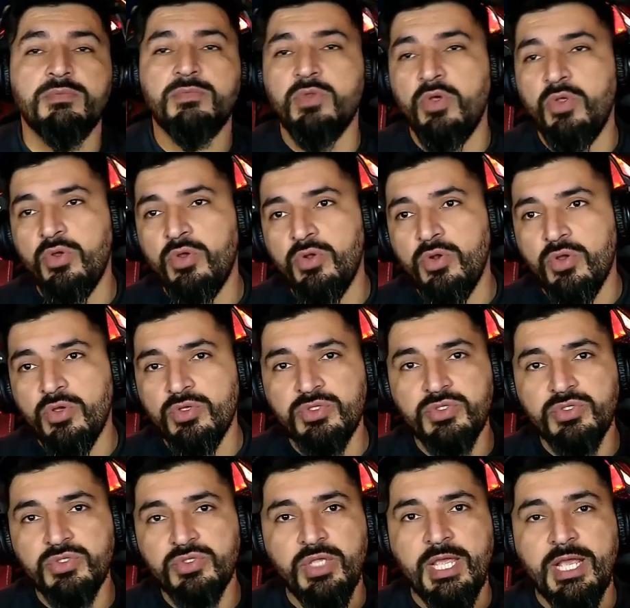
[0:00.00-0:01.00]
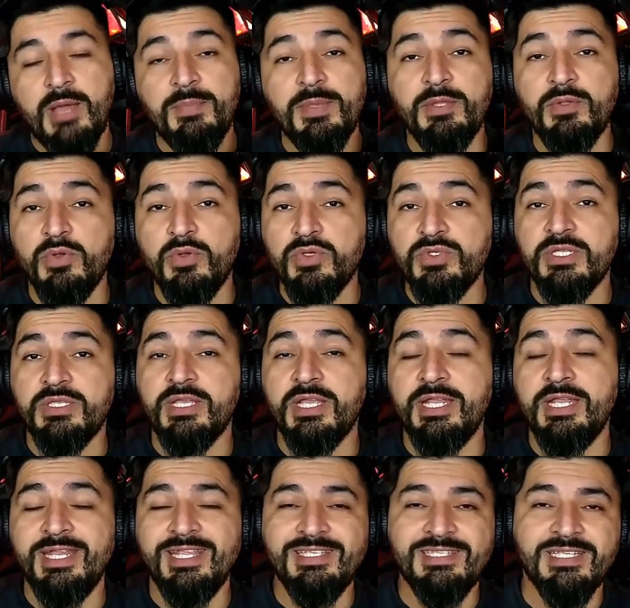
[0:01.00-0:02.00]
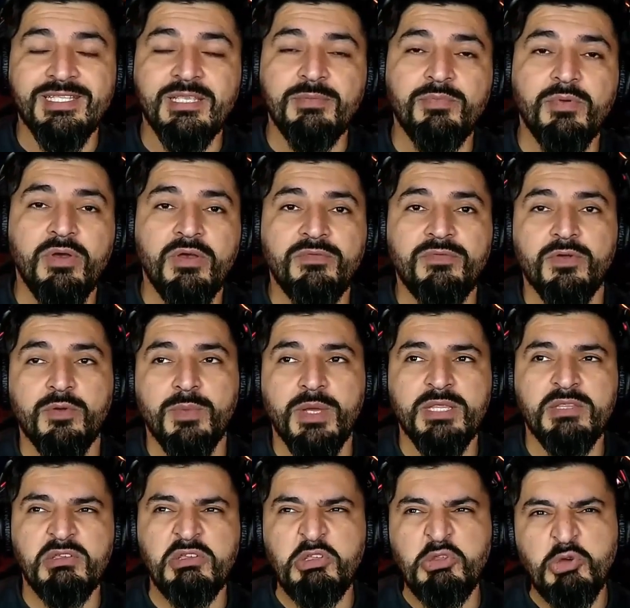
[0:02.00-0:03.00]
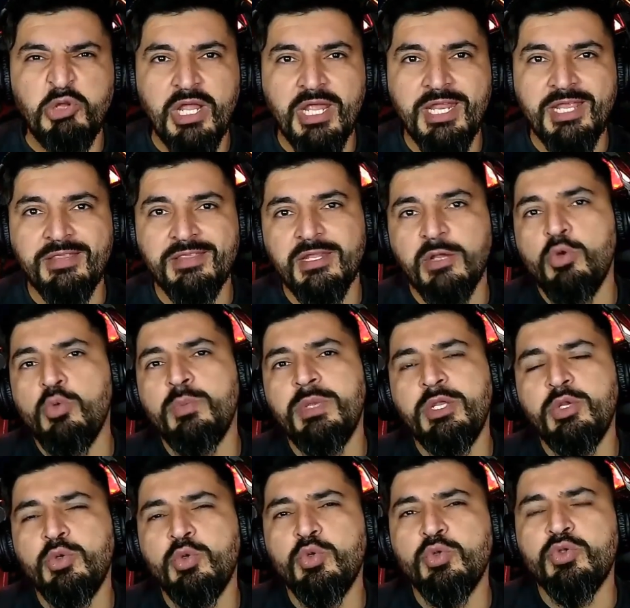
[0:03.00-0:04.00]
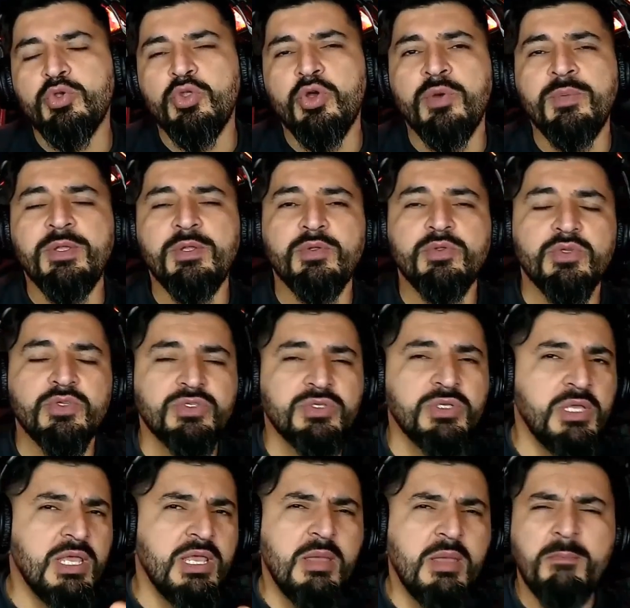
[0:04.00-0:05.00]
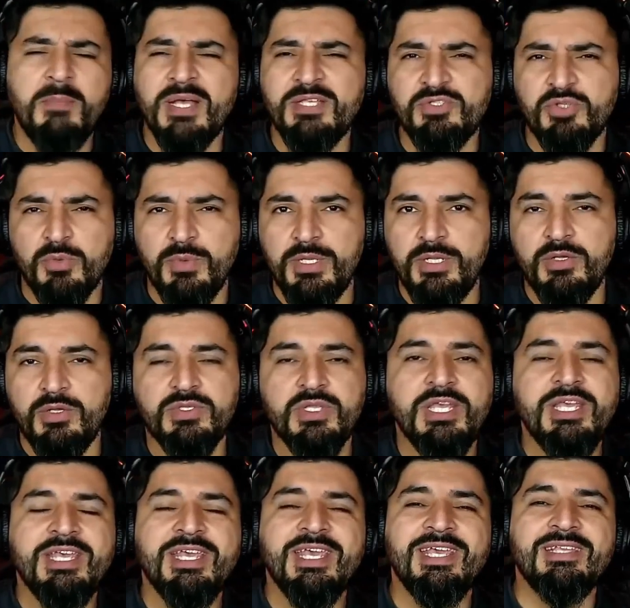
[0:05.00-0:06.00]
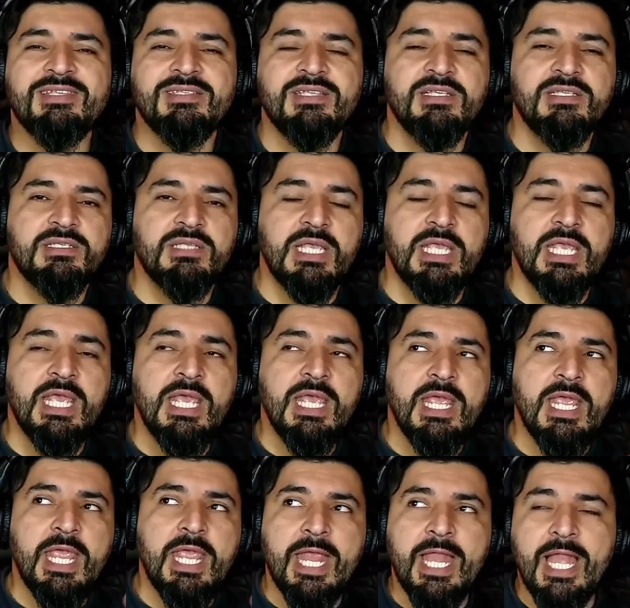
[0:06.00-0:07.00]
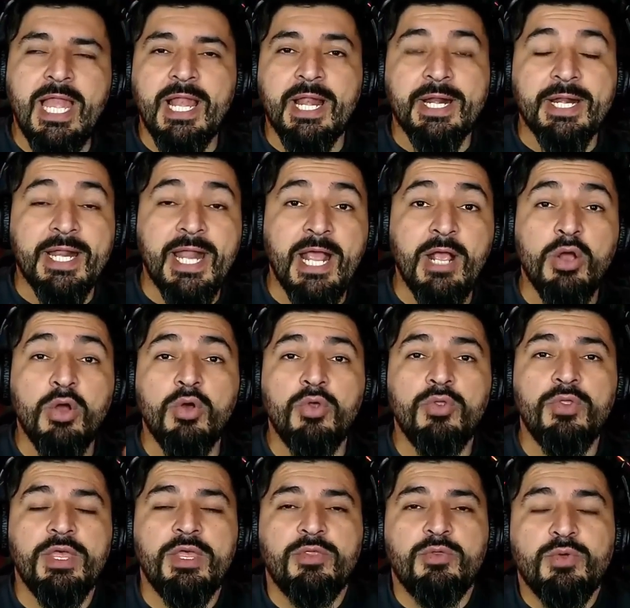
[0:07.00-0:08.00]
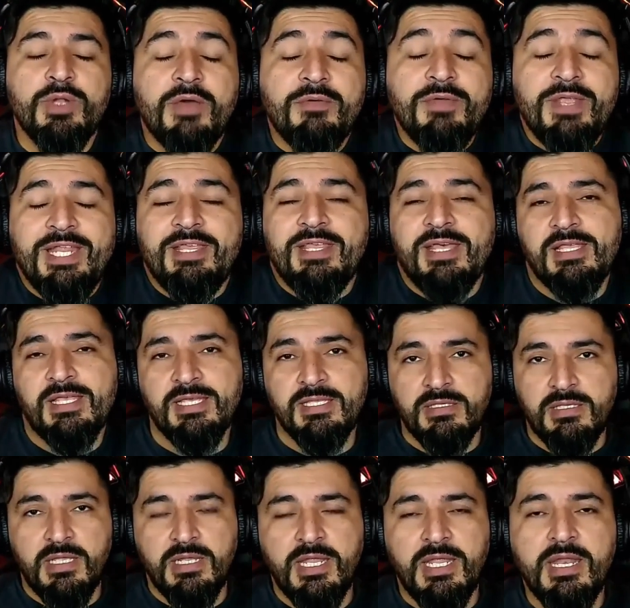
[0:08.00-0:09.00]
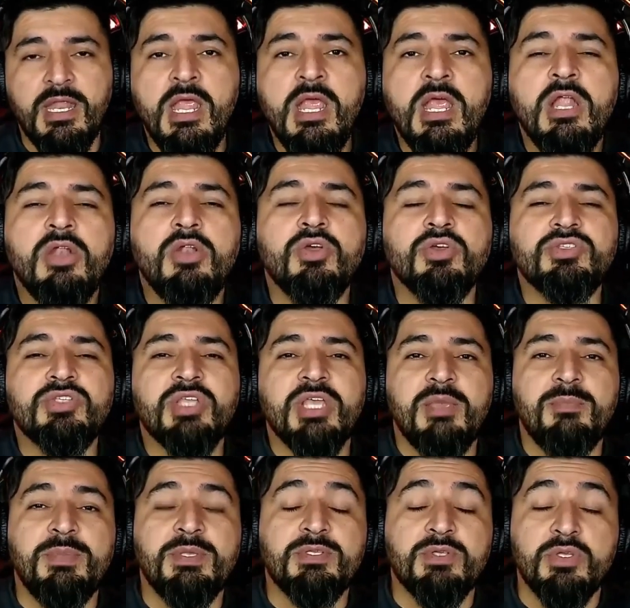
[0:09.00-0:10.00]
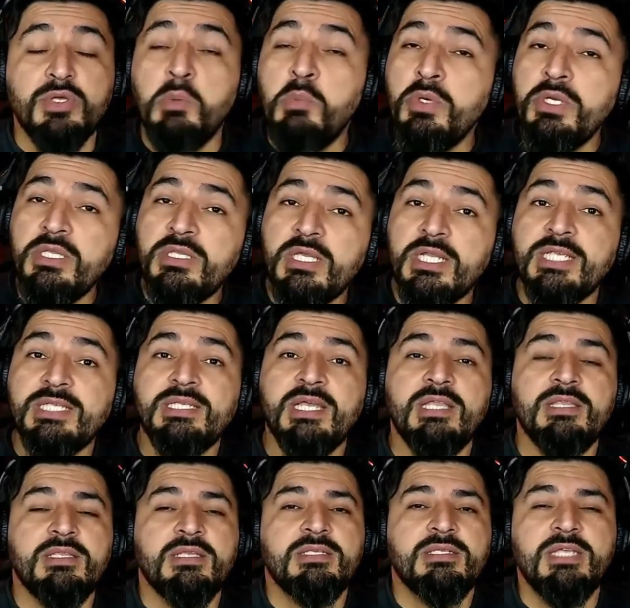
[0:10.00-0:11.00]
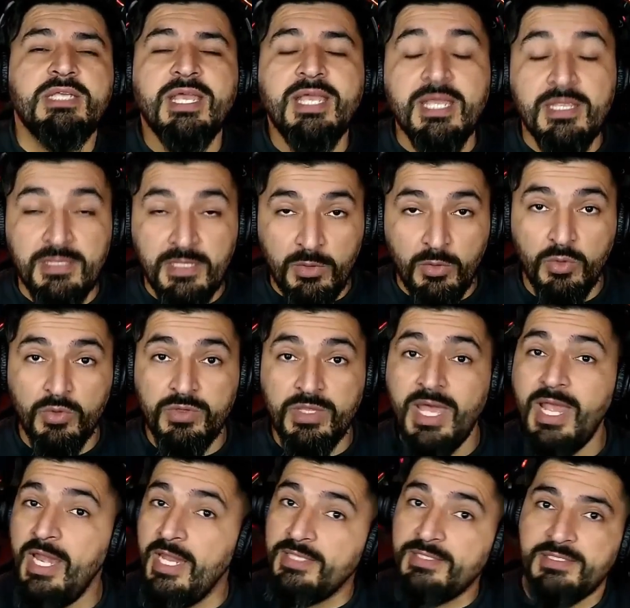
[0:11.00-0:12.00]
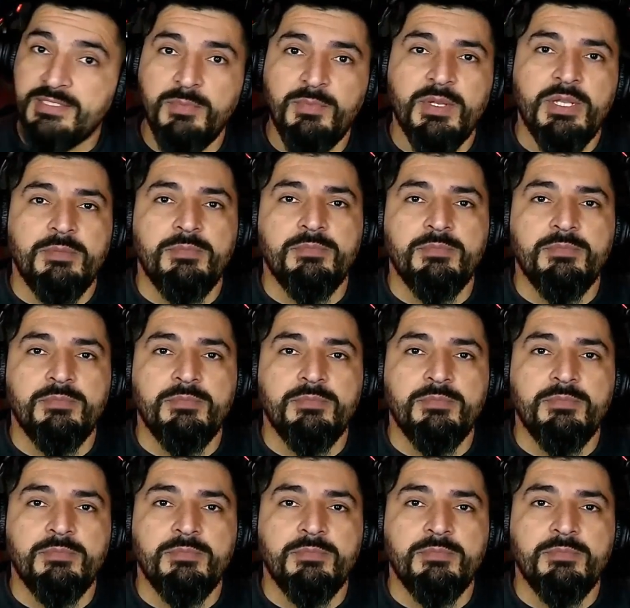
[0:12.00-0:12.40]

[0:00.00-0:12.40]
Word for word: Todos los eh, capítulos están en ese tipo de formato y duran entre un minuto, dos minutos más o menos. Es ese el rango de durabilidad que tienen los episodios. Muy interesante si es que te gusta Let's Zeppelin.